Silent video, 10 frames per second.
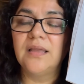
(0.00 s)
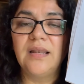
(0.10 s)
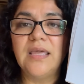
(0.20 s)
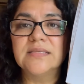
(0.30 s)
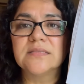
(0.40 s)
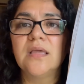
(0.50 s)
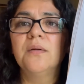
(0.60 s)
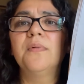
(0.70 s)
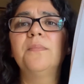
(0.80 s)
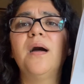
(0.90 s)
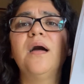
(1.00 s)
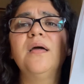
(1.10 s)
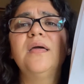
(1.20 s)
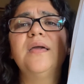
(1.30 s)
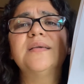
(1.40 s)
le dices, mamá,
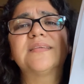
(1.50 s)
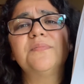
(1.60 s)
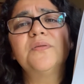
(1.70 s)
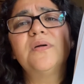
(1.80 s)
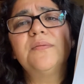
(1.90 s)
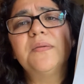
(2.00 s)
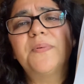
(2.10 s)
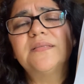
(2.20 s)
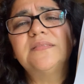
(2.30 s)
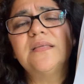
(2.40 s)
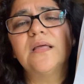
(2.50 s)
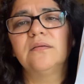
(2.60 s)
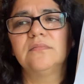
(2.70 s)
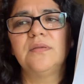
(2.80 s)
e, es que me duele mi pancita.